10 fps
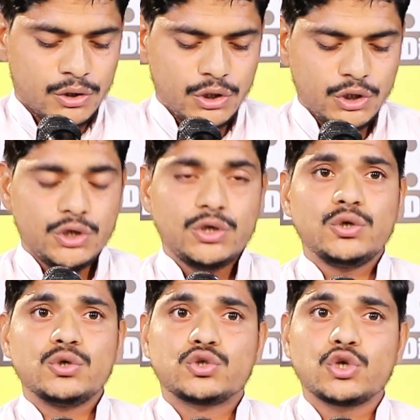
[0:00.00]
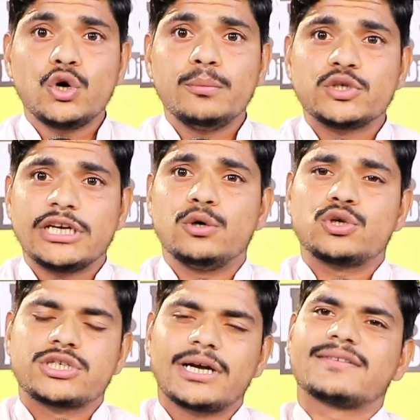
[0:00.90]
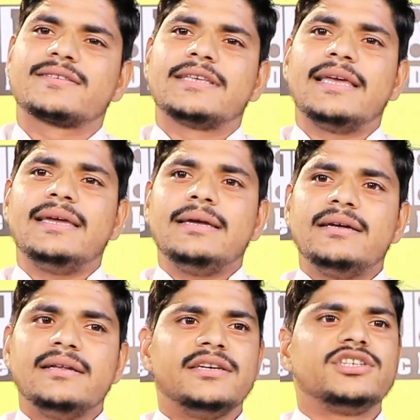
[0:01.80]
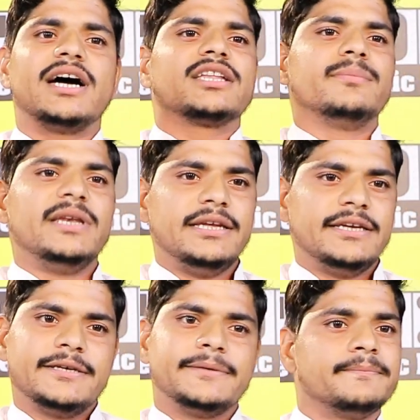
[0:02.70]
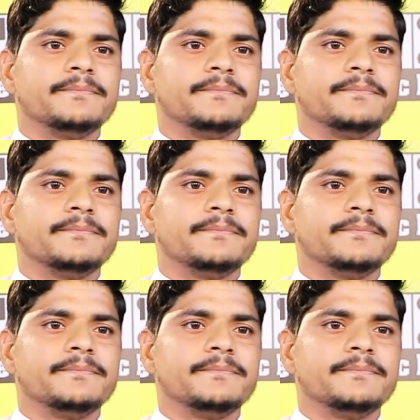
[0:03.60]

कि जो मुझे उस शख्स से निजात मिली है